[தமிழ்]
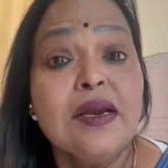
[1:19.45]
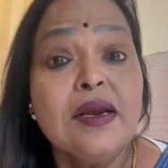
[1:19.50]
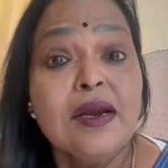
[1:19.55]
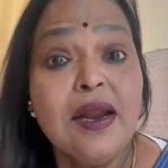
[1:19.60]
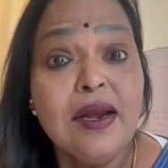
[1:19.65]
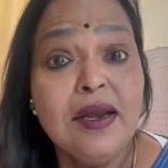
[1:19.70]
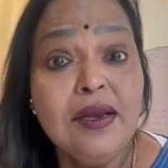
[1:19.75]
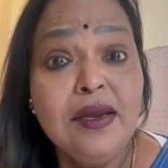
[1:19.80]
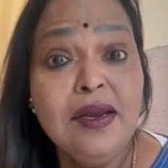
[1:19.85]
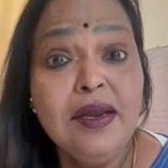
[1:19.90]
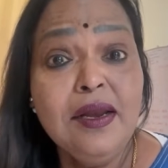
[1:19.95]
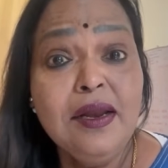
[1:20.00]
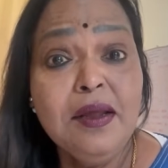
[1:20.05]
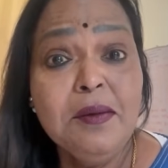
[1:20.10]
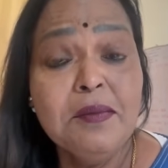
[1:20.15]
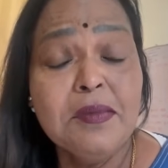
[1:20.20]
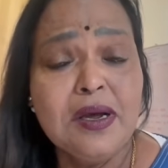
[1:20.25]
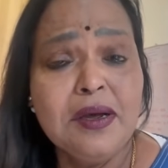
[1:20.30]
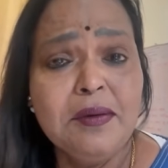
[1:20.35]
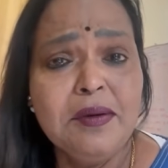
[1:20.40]
நல்ல
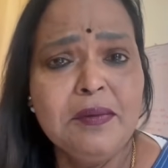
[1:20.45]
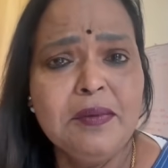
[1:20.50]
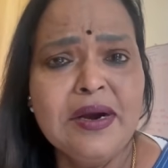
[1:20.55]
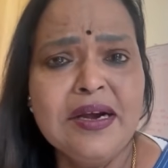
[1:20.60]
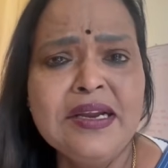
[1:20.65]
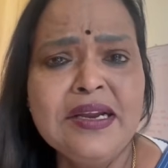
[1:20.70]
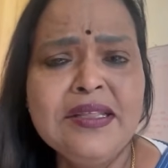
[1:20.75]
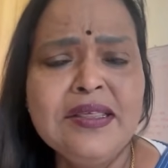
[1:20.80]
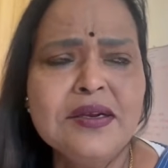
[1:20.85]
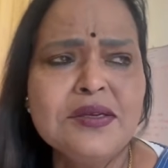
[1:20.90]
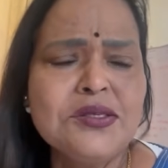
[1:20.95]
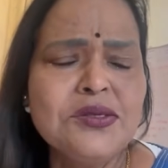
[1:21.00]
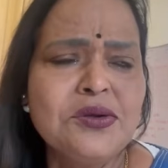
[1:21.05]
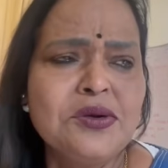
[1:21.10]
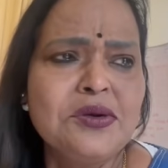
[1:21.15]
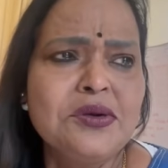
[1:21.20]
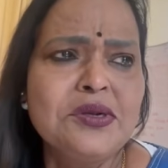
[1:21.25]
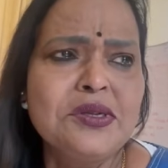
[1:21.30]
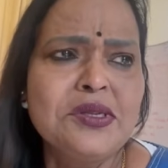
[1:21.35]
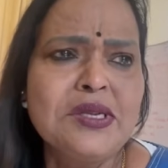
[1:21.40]
மனிதர்
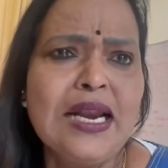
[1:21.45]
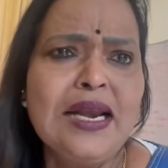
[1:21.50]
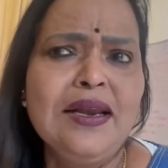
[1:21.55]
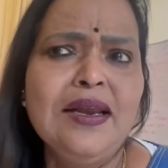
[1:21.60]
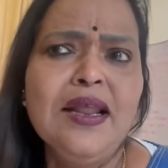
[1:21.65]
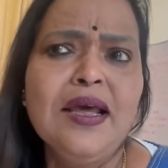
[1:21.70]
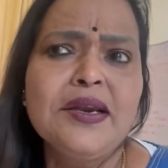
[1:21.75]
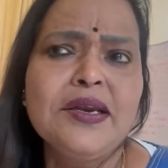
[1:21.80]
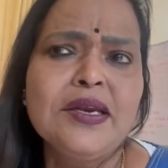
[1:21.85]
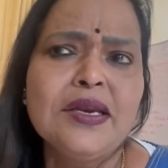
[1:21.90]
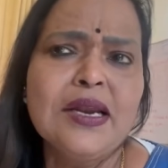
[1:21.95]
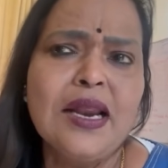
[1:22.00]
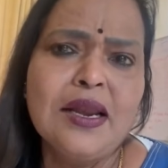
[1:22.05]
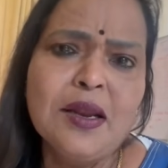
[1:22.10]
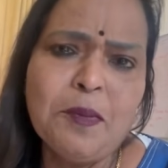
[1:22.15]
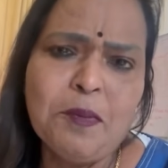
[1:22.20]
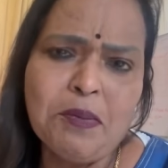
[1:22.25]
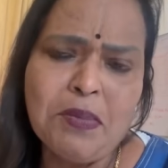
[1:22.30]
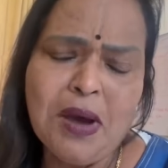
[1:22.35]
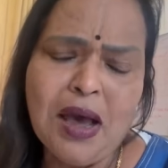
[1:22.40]
சொல்றது எல்லாரையும்
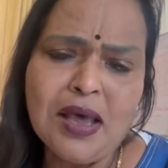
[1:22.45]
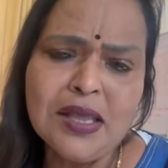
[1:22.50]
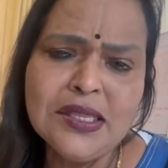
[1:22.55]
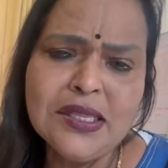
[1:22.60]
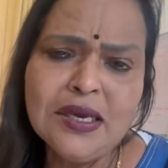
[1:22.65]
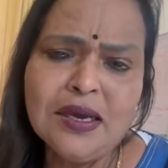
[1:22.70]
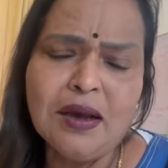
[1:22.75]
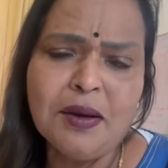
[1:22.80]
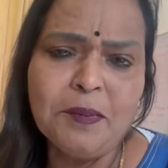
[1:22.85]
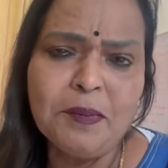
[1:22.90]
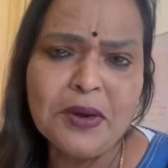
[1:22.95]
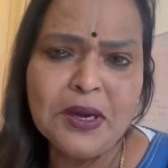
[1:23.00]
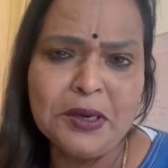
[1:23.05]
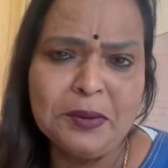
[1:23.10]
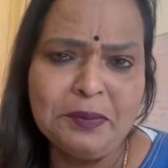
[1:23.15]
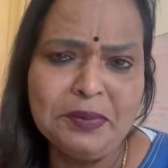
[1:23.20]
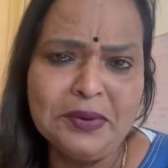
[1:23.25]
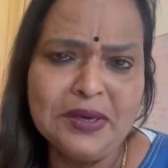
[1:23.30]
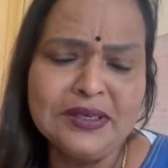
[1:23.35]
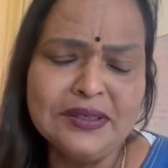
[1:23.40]
நல்லா பாதுகாப்பாக
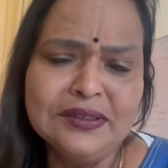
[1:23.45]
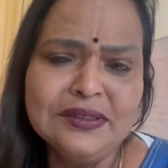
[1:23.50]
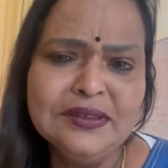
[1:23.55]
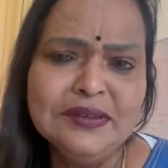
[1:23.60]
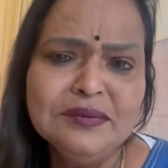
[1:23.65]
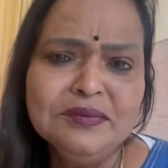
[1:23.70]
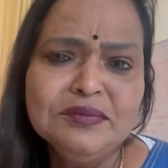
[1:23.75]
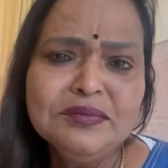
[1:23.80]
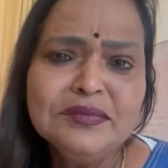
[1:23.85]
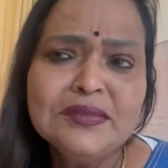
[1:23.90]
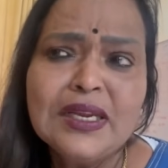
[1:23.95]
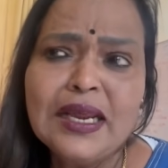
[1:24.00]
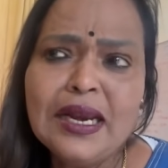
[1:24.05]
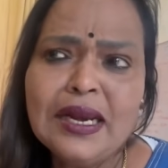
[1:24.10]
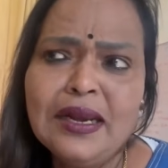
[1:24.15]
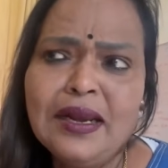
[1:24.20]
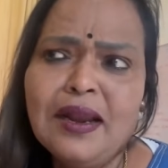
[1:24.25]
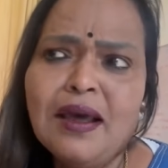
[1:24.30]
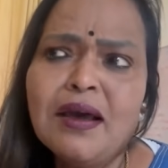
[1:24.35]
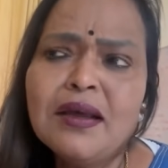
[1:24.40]
இருப்பார்
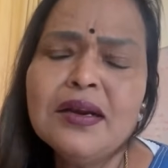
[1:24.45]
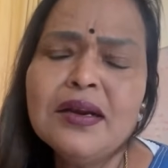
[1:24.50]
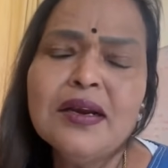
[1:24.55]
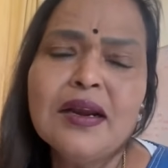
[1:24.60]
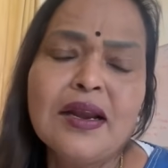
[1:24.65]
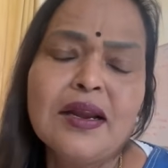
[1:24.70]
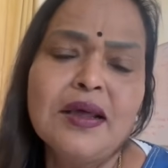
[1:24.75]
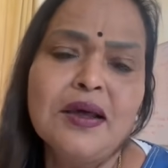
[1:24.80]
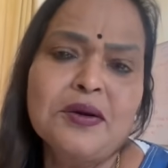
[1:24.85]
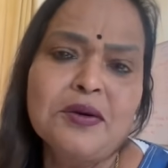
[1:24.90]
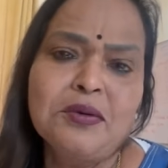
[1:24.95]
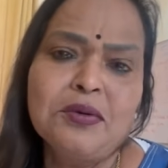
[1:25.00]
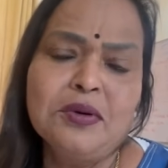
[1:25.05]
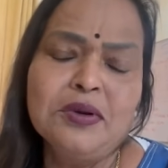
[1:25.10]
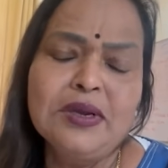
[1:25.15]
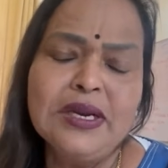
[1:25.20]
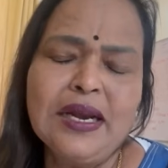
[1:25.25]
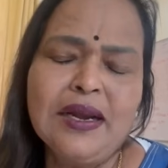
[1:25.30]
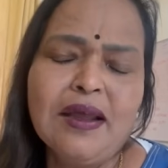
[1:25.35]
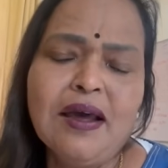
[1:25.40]
எல்லாரும் நல்லா
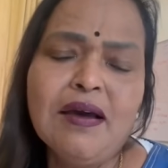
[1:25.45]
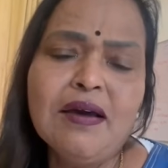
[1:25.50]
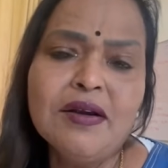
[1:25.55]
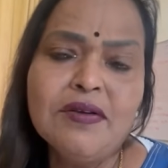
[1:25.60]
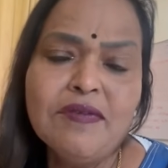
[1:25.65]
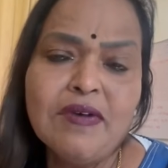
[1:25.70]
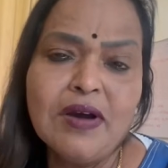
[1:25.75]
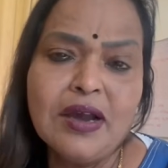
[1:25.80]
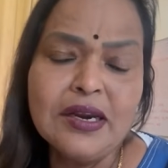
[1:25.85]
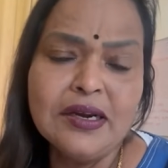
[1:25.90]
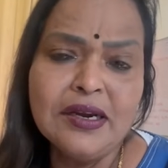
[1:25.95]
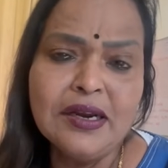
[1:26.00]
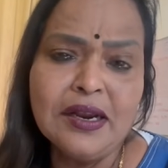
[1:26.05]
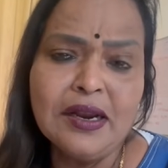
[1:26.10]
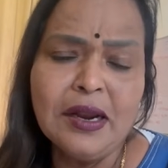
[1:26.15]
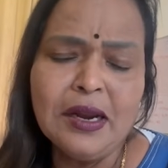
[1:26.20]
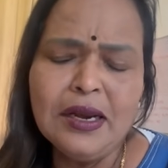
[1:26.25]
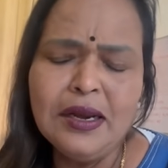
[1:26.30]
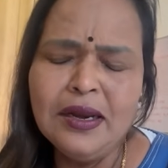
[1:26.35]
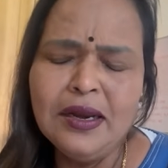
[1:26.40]
இருக்கணும் எல்லாரும்
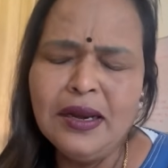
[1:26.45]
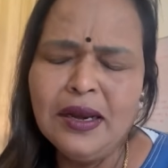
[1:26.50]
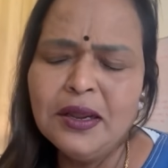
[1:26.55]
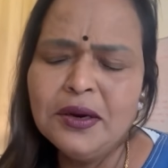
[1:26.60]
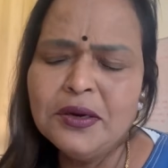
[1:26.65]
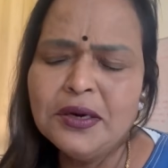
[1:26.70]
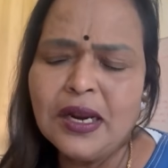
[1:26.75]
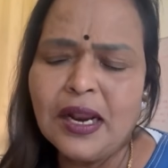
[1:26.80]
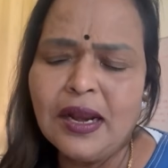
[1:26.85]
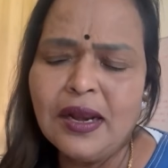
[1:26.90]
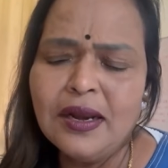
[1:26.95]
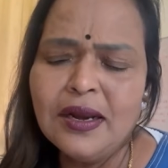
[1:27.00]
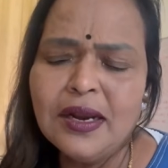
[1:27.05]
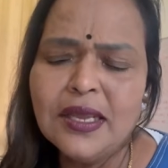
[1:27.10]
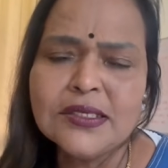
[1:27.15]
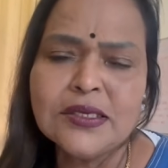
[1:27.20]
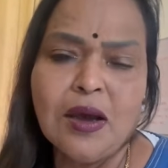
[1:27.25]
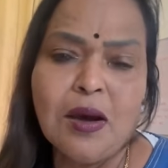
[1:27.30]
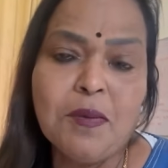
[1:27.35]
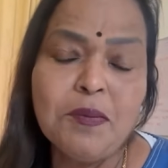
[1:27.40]
வாயின எல்லாரும்
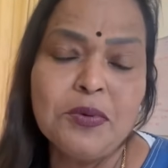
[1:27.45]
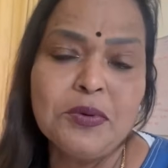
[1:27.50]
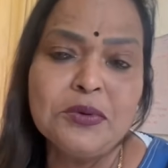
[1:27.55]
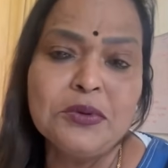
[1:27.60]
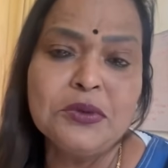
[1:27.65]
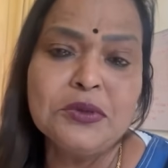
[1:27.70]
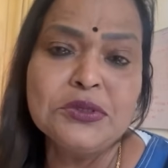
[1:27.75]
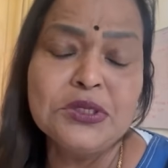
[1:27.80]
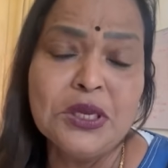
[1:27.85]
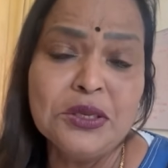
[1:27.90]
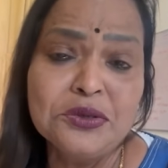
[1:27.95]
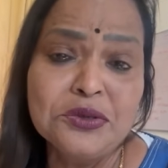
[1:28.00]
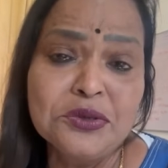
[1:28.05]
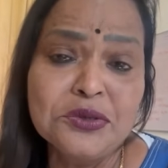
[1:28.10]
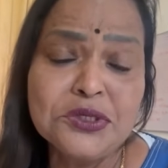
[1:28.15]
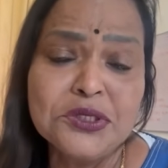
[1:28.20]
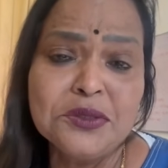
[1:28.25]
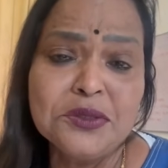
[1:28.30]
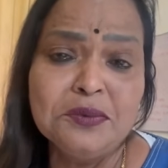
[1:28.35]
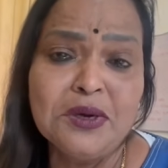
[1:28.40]
நல்லா சாப்பிடணும்
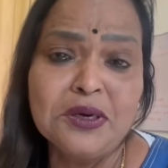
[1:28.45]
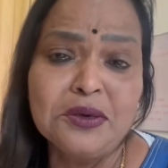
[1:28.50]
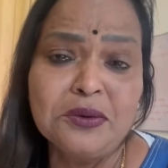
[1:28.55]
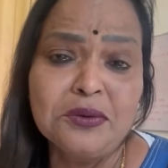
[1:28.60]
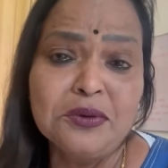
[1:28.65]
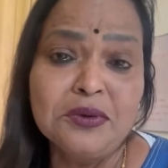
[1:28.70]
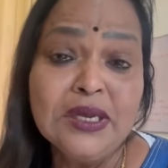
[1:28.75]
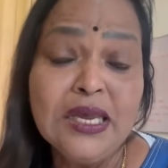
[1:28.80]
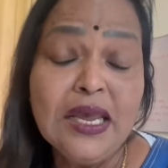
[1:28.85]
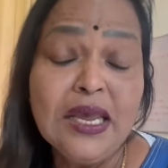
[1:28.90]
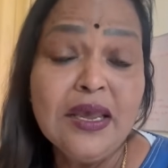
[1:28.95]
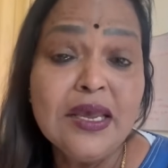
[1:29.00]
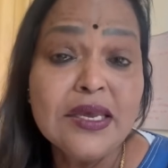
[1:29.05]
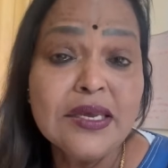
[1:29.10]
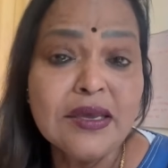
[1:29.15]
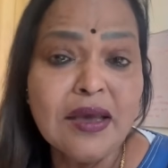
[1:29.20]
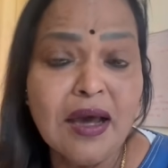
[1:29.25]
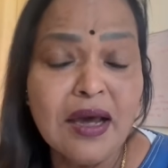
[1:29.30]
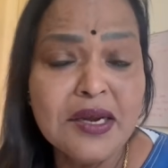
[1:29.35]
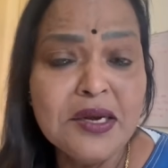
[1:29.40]
சந்தோஷமா இருக்கணும்
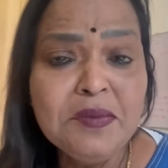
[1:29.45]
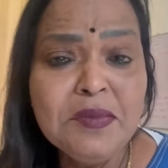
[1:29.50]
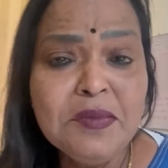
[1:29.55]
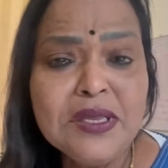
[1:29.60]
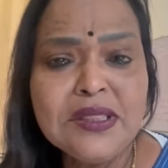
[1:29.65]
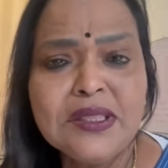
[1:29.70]
யாருமே